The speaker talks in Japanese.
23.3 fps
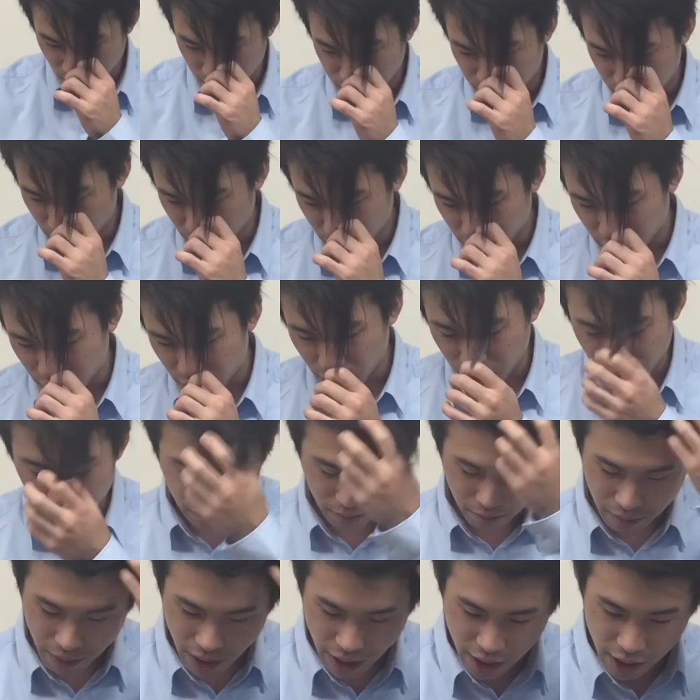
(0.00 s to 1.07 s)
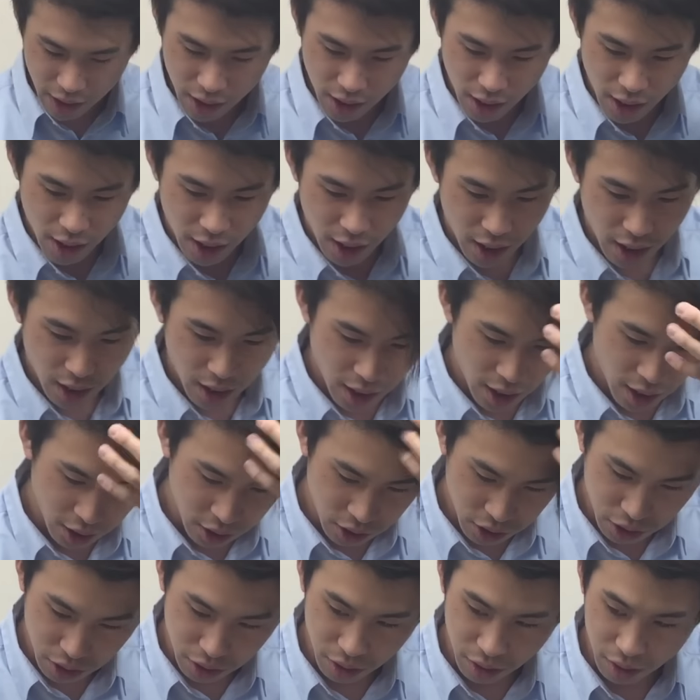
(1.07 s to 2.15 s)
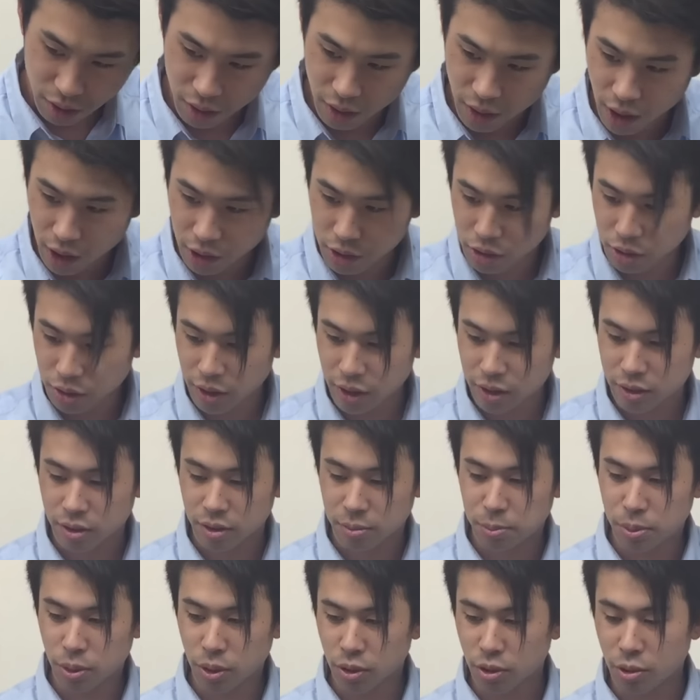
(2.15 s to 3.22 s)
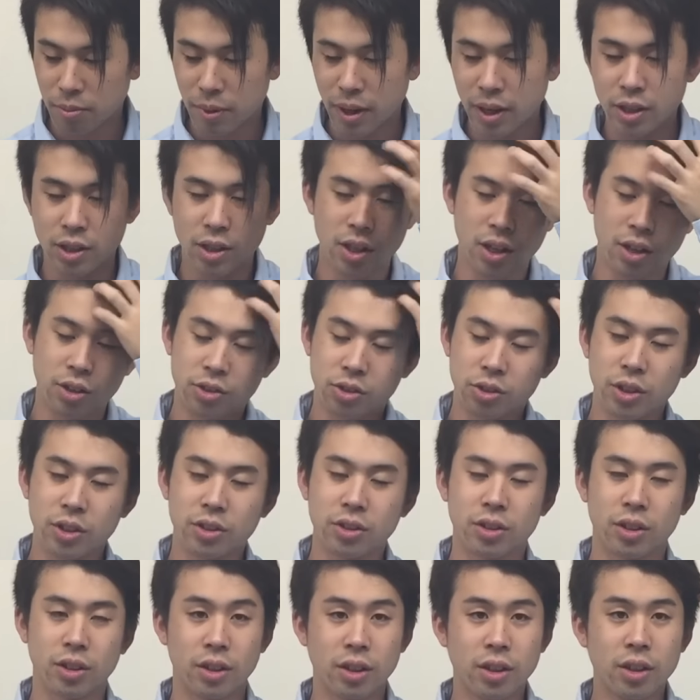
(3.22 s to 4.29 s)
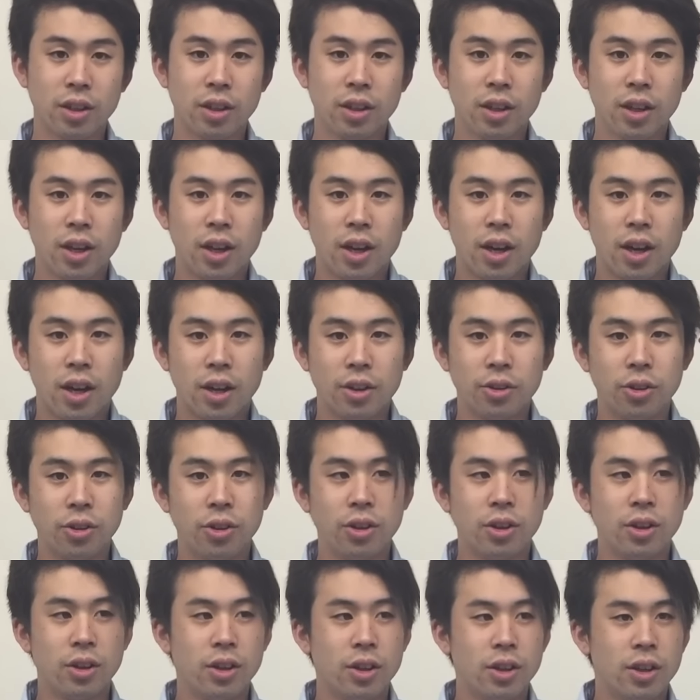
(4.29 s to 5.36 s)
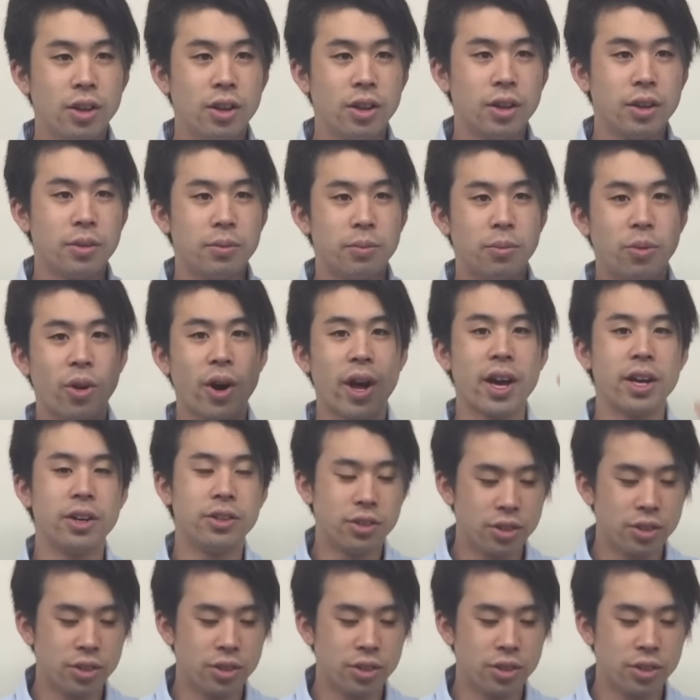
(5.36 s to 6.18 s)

と、プロトマイティアクション X、プロトマイティアクション X かなの、もらえ